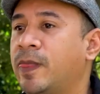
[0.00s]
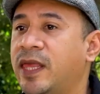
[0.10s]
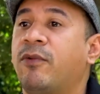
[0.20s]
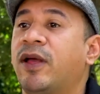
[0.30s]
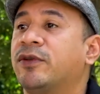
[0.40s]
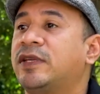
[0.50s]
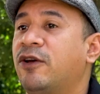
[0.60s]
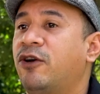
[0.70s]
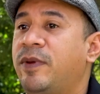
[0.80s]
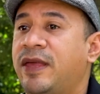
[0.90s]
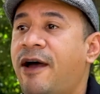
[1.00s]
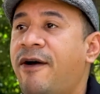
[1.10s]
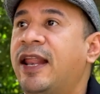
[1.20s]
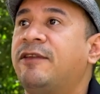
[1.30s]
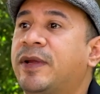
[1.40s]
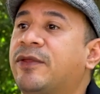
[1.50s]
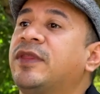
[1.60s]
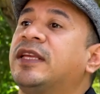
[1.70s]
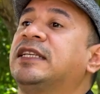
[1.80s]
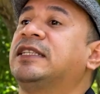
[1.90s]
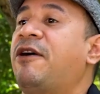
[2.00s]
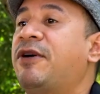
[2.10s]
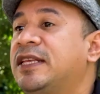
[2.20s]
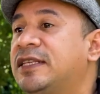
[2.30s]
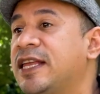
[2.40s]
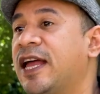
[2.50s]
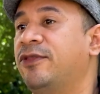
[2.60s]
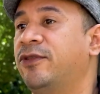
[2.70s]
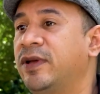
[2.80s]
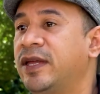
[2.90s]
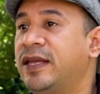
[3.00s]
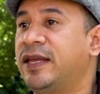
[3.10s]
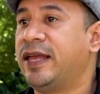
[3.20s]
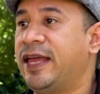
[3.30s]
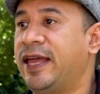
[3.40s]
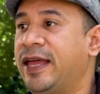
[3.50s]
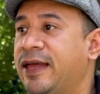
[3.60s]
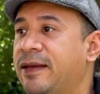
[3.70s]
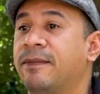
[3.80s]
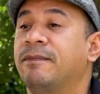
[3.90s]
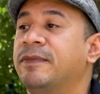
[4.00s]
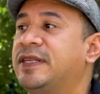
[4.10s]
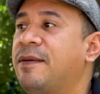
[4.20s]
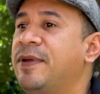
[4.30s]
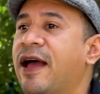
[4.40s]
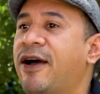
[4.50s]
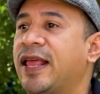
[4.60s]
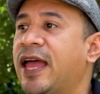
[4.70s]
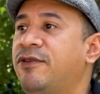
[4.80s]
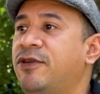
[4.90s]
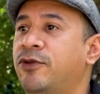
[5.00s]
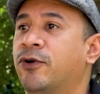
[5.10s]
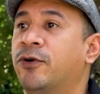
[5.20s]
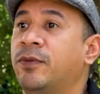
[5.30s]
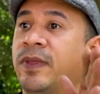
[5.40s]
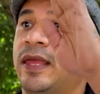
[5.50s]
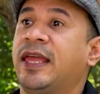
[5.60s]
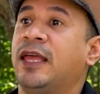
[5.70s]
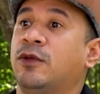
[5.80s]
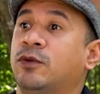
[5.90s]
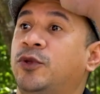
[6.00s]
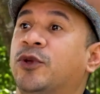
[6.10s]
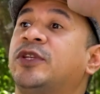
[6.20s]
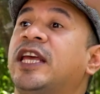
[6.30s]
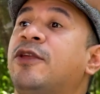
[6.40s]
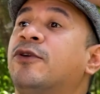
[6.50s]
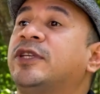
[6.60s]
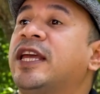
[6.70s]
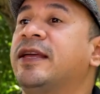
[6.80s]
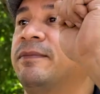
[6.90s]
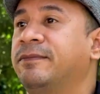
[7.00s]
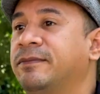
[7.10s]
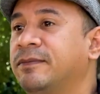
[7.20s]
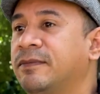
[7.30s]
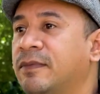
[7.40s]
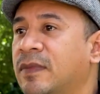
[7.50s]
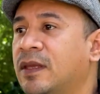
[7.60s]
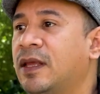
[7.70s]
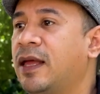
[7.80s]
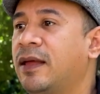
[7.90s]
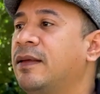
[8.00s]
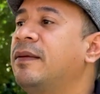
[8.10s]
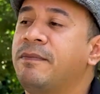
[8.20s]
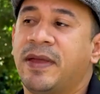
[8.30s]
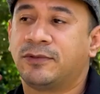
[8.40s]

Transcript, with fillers: y cuando se les olvidaba a las personas que estaban enseñando, eh, se miraban a ellos y yo, yo sé, yo sé. Me